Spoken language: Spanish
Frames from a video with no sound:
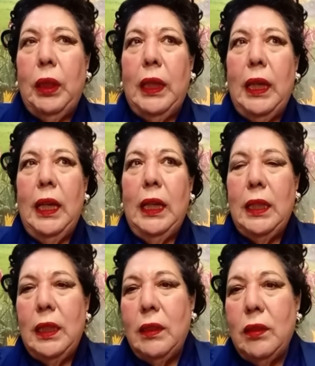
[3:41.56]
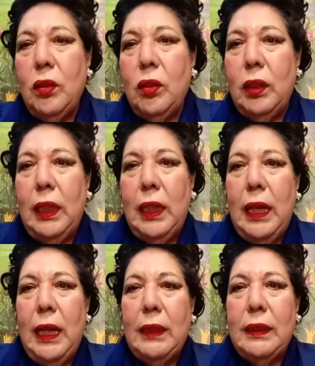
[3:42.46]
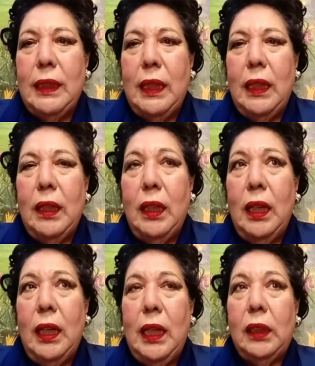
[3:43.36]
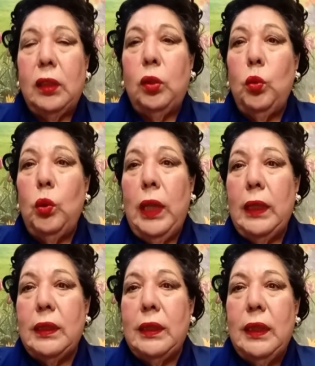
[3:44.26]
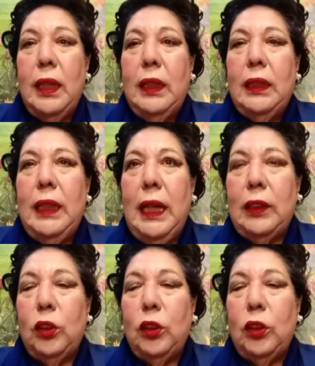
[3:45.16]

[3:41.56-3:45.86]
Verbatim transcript: que es el inicio de las eh, lecturas de la